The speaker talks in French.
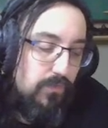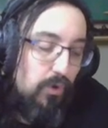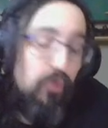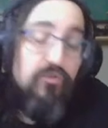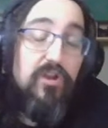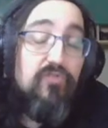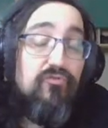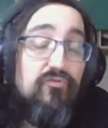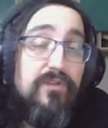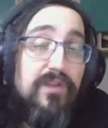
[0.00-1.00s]
Alors, cela a
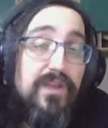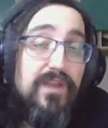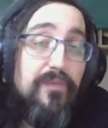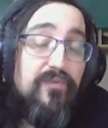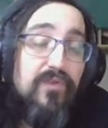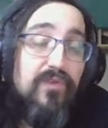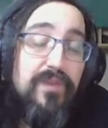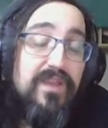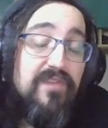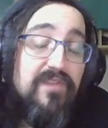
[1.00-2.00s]
toujours été le cas parce que les
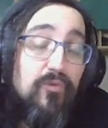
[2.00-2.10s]
mechas,